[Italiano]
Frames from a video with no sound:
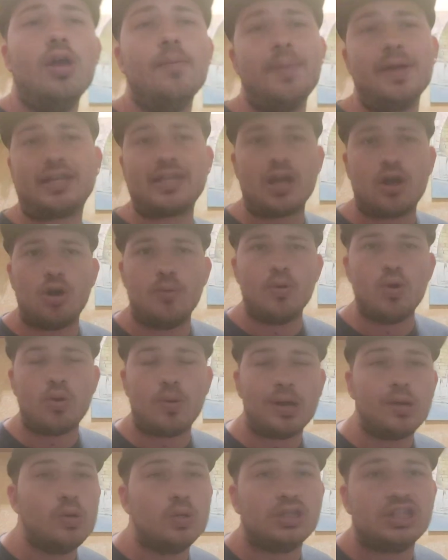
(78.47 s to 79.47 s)
perché
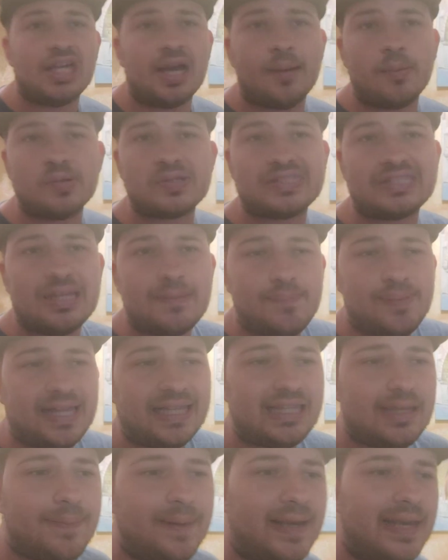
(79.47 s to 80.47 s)
comunque è l'ultima possibilità
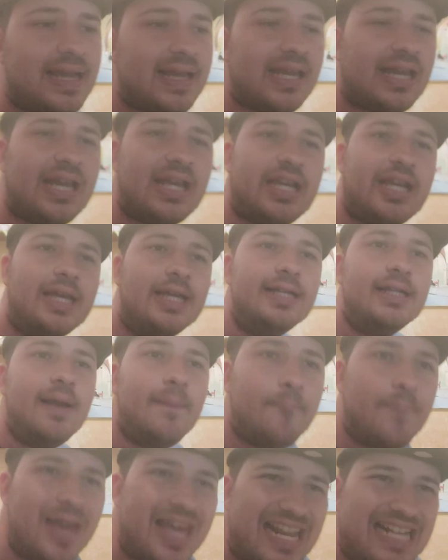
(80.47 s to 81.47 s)
di Pellegrini
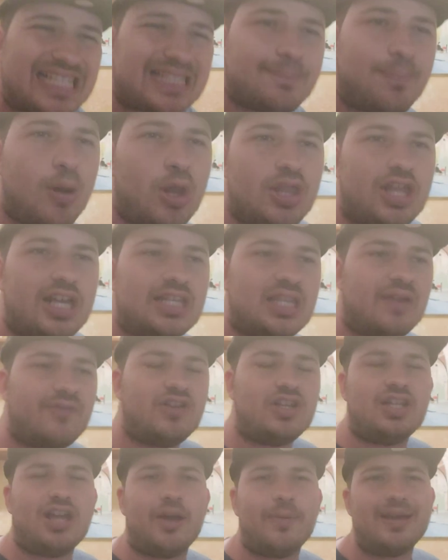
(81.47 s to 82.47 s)
per esplodere
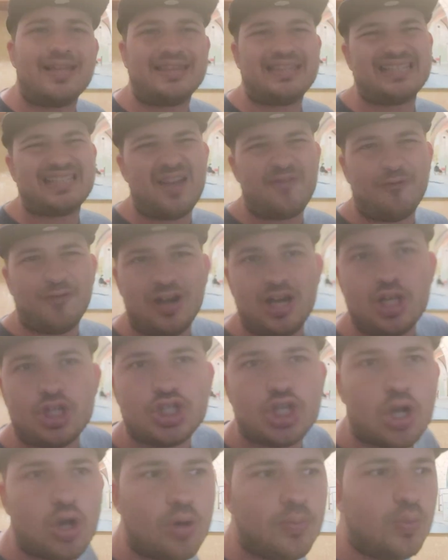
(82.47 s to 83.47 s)
definitivamente se
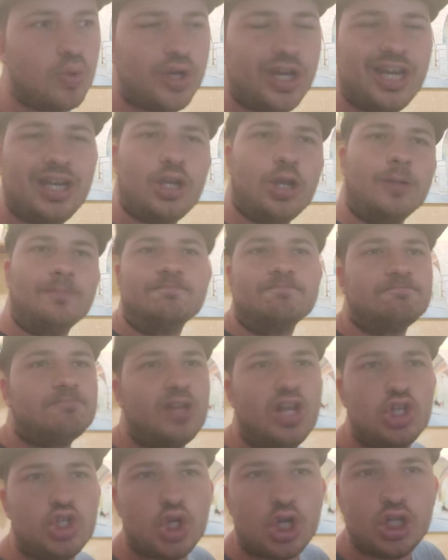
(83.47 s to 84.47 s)
fallisce con Mourinho,
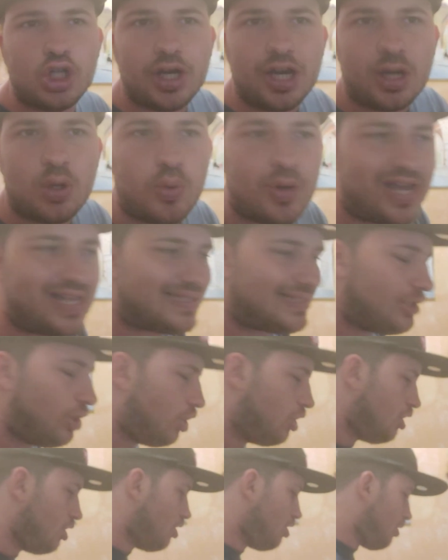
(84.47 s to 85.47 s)
il giocatore è questo